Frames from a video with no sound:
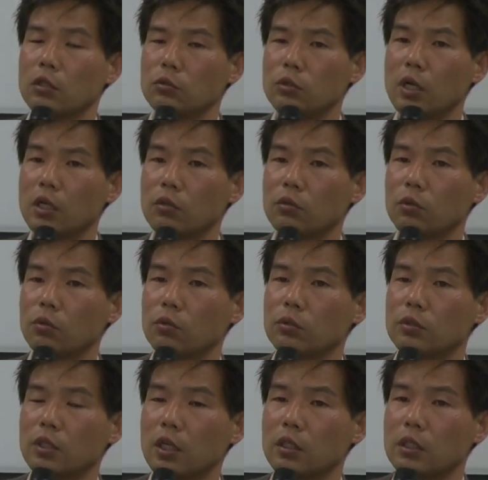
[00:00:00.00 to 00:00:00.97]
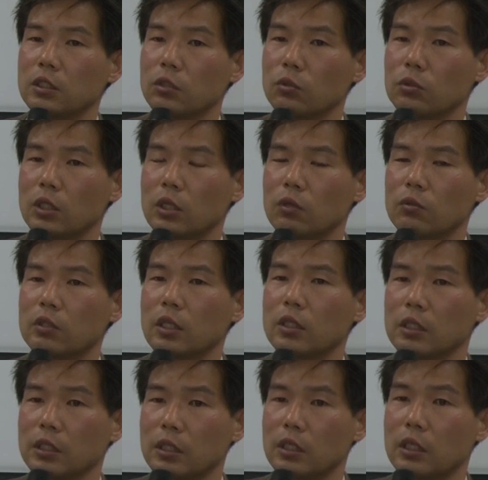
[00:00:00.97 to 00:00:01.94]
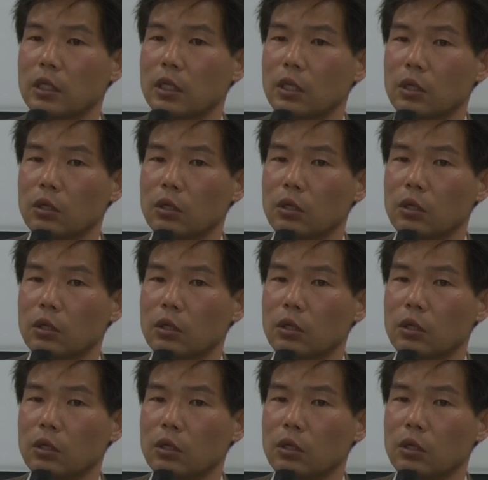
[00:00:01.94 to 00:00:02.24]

右派の論壇にとっての敵、